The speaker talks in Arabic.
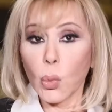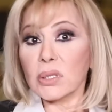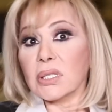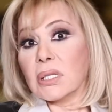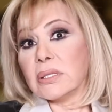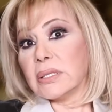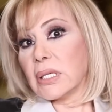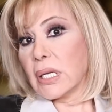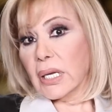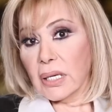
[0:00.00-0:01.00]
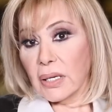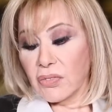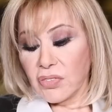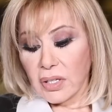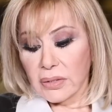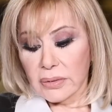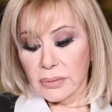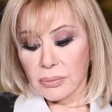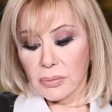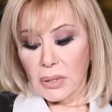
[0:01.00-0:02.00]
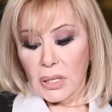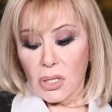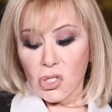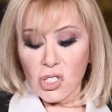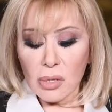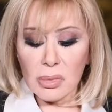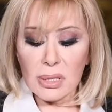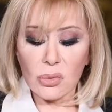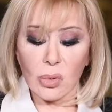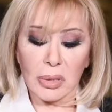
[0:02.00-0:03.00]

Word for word: وتؤدي إلى خلافات شمس